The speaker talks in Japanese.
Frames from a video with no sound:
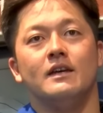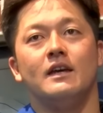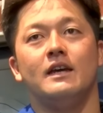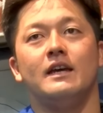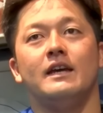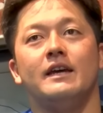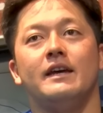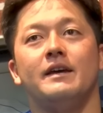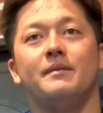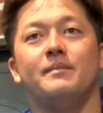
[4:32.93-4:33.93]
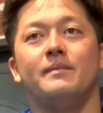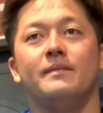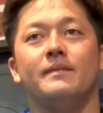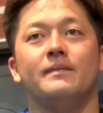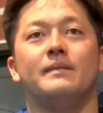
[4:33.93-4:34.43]

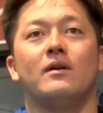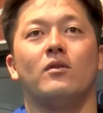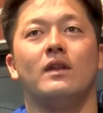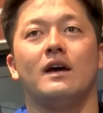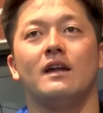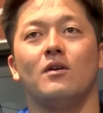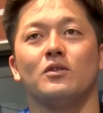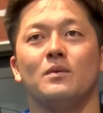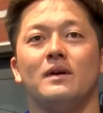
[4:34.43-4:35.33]
えーまあ、こうなかなか言